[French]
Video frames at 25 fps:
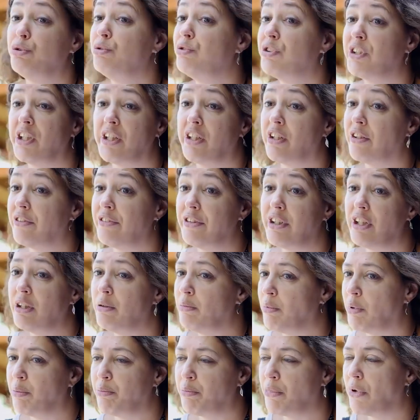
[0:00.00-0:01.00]
qu'une
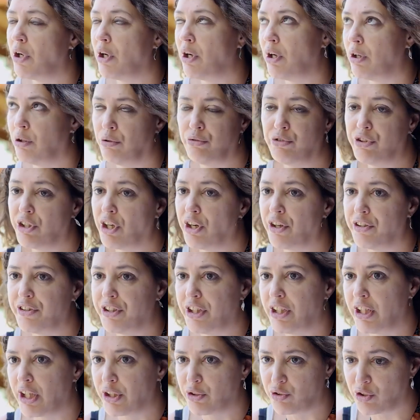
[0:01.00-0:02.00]
cinquantaine, même pas une
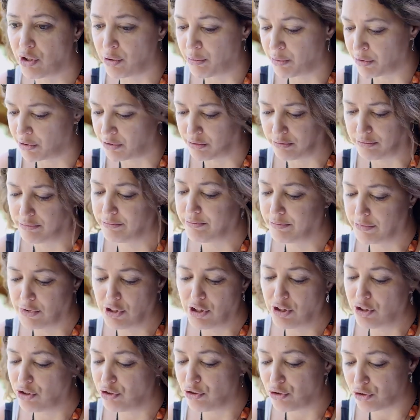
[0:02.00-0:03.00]
quarantaine actuellement.
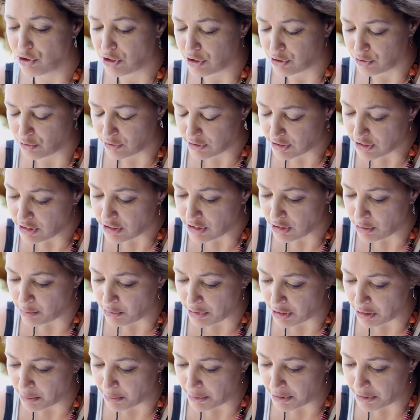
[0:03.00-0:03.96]
Donc elles sont très très bien